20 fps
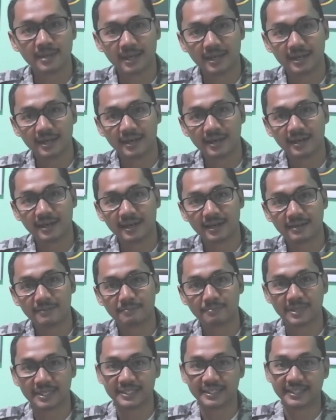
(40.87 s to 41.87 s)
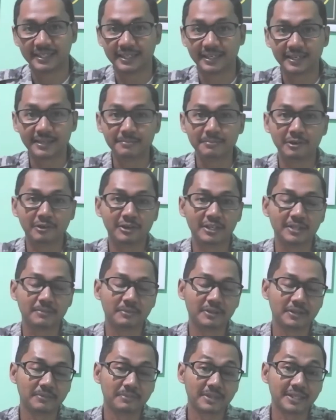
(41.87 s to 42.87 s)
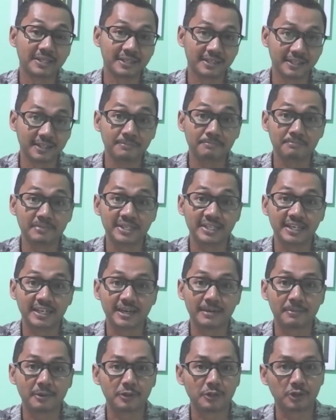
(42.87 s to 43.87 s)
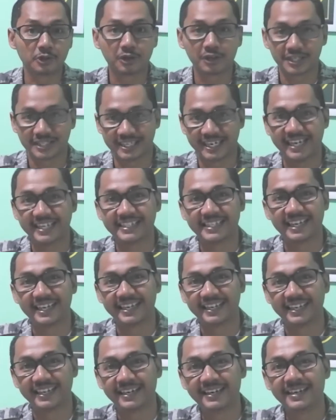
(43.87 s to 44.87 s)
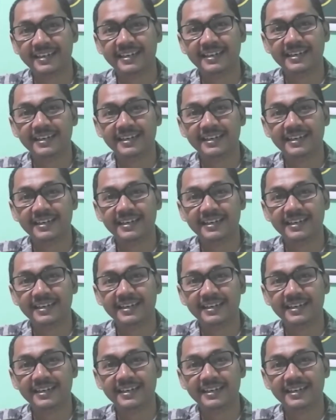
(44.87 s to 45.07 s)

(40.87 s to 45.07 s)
dan pastikan bahwa teman-teman tetap menjaga protokol kesehatan ya.